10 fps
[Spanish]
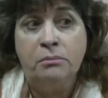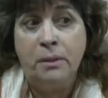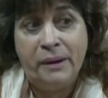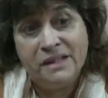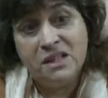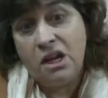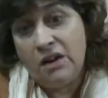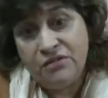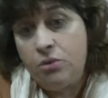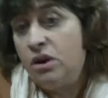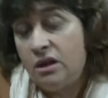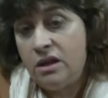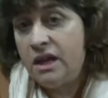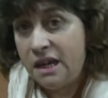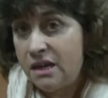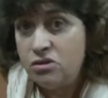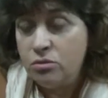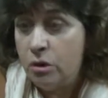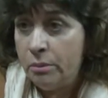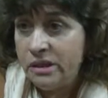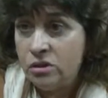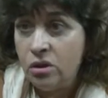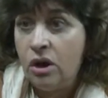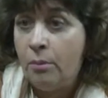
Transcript: me parece que la figura de Daniel en su momento